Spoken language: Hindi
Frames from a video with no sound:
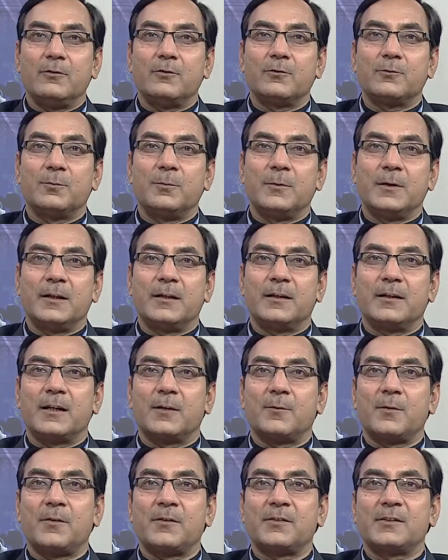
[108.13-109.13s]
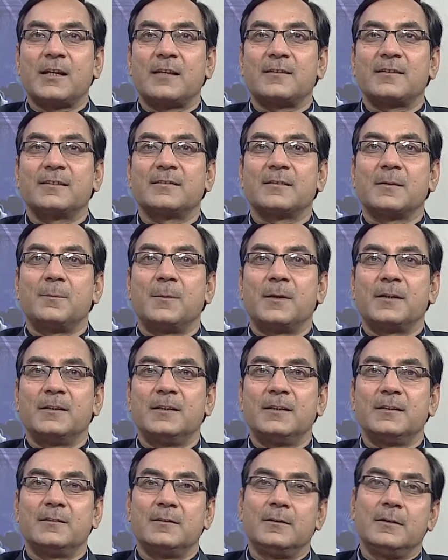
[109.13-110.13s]
उसमें गर्भावस्था से
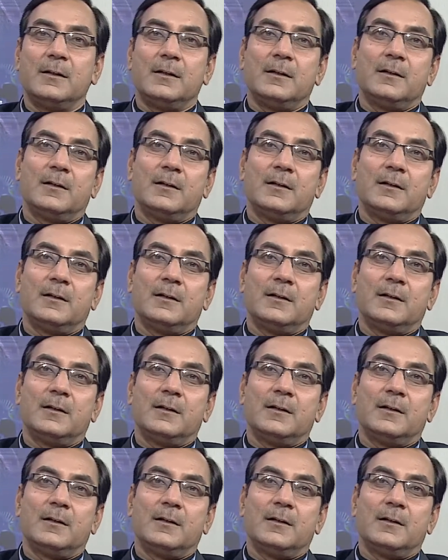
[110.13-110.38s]
संबंधित